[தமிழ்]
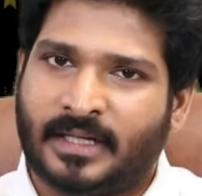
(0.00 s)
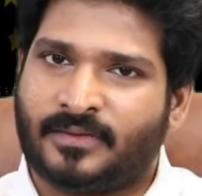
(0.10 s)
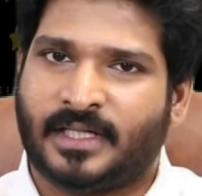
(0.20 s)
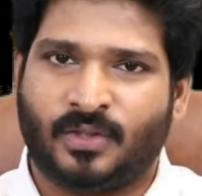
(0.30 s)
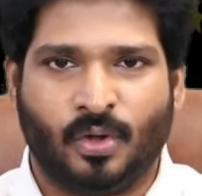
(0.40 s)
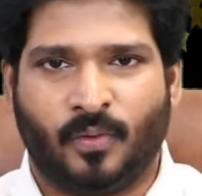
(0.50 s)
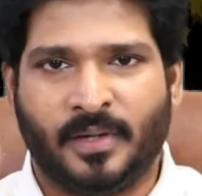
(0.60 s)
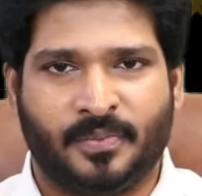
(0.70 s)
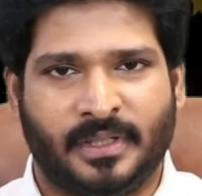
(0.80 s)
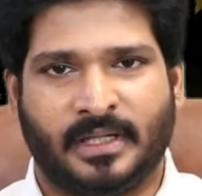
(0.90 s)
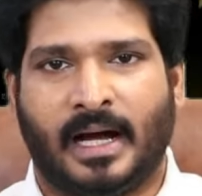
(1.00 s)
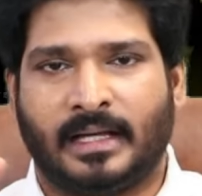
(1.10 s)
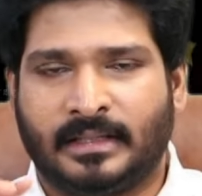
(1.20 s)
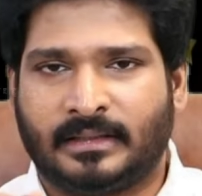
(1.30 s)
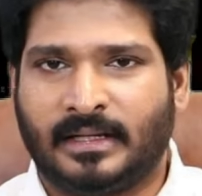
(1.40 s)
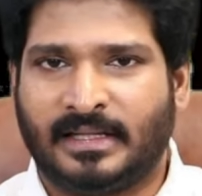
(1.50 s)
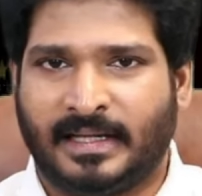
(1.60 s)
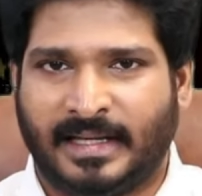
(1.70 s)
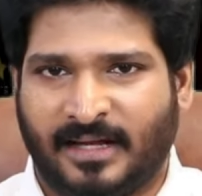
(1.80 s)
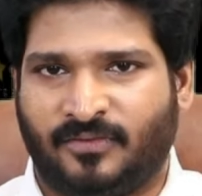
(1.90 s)
தேர்வு செய்து உங்கள் வாய்ப்பு இருக்குது அதில் தான்
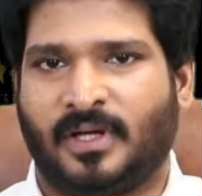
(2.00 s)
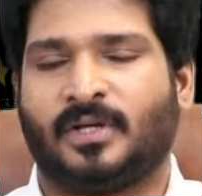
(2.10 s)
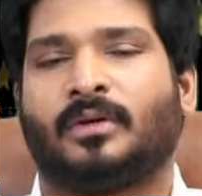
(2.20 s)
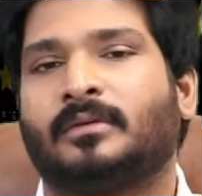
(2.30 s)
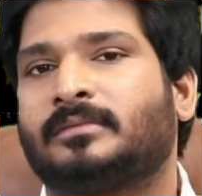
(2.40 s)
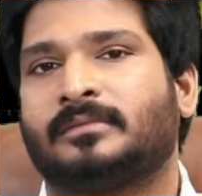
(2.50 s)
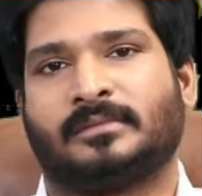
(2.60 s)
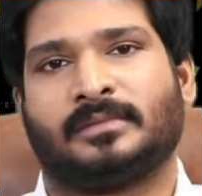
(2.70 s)
நீங்கள் கேர்ஃபுல்லாக இருக்கணும்